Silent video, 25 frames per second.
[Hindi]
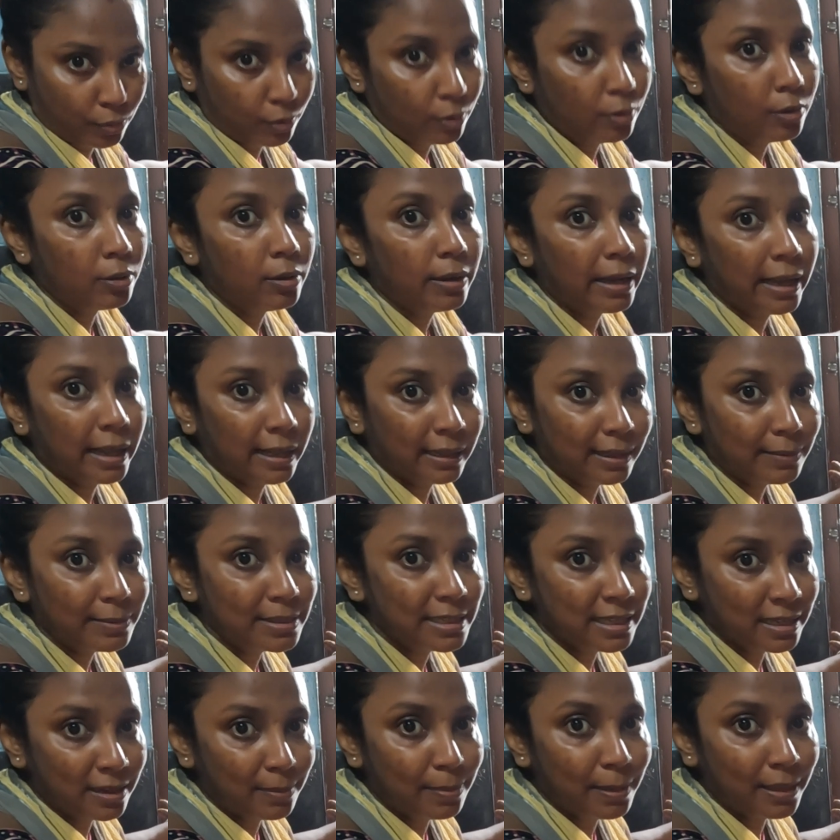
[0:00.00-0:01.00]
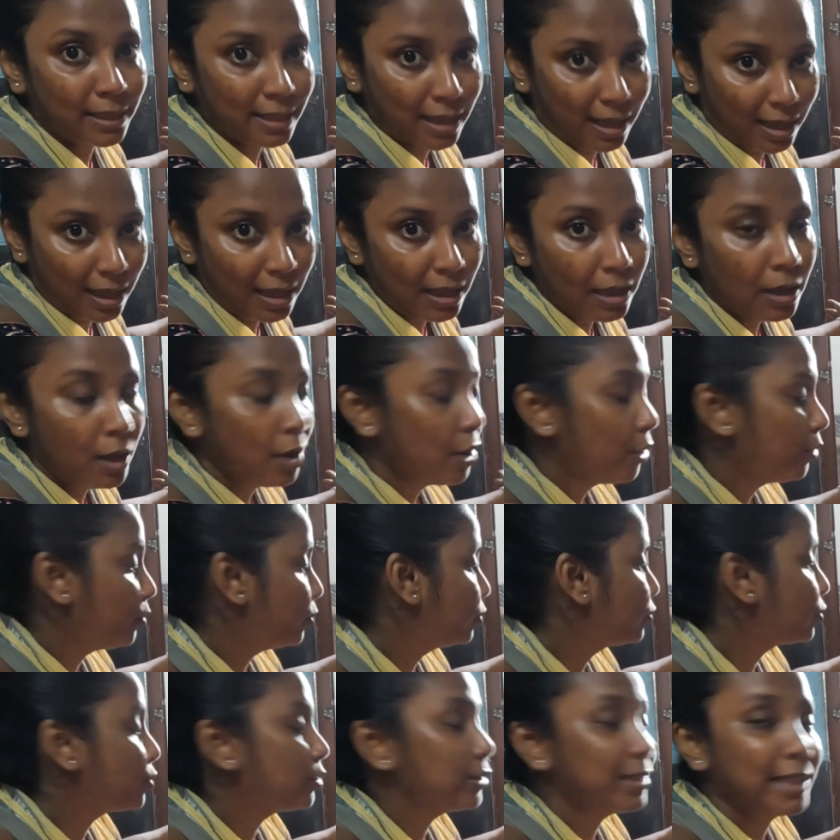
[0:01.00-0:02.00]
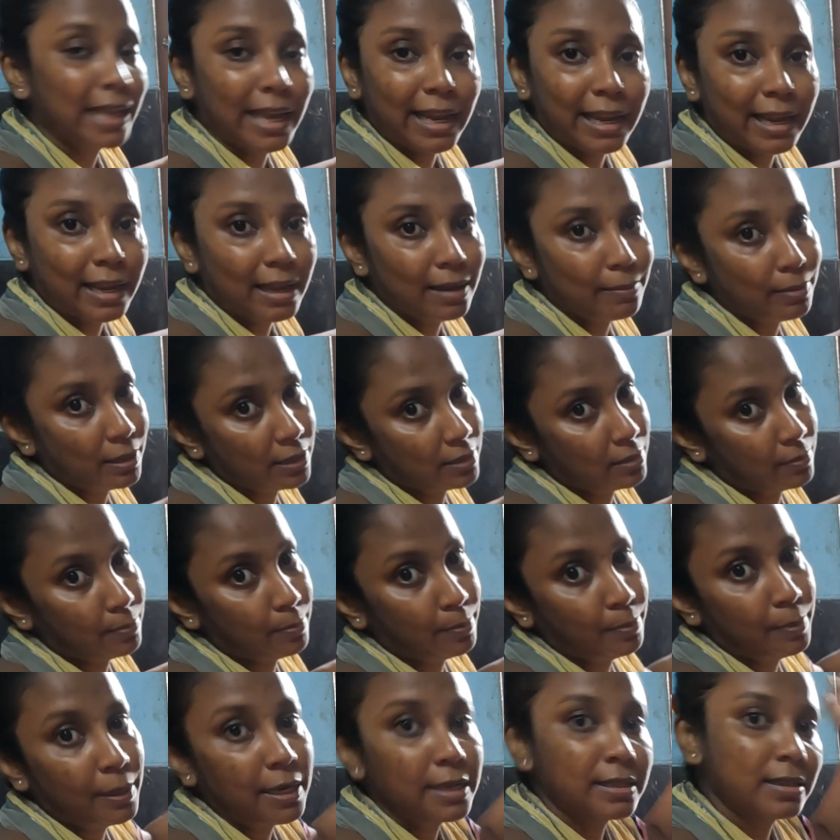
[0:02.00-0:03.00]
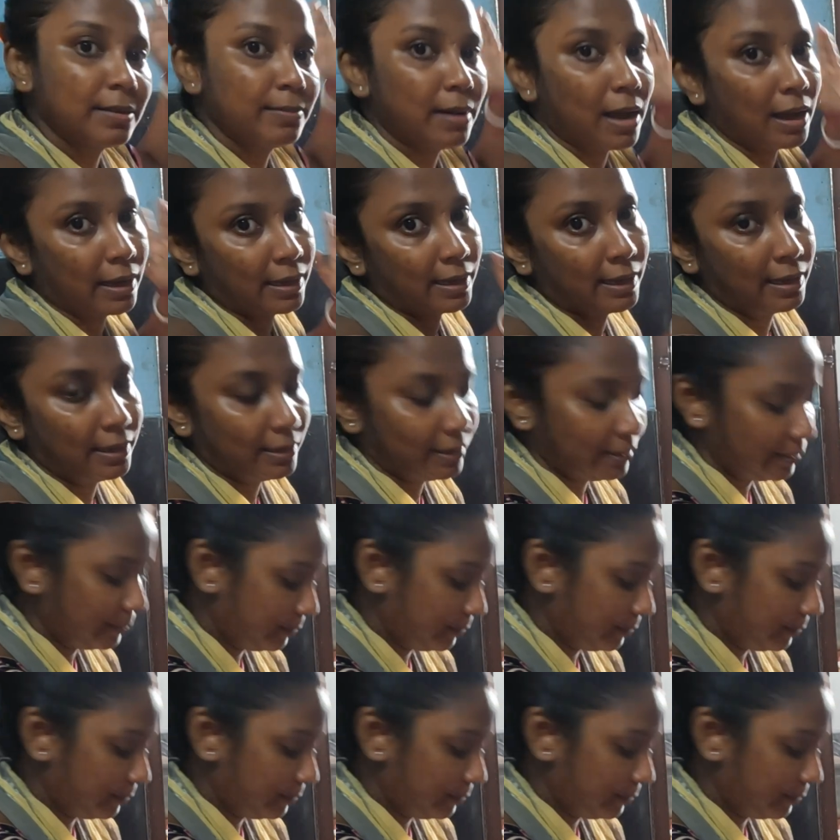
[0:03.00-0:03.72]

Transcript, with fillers: टोगो एकदम सीढ़ी पे था उसको देख के बस फिर से भाग गई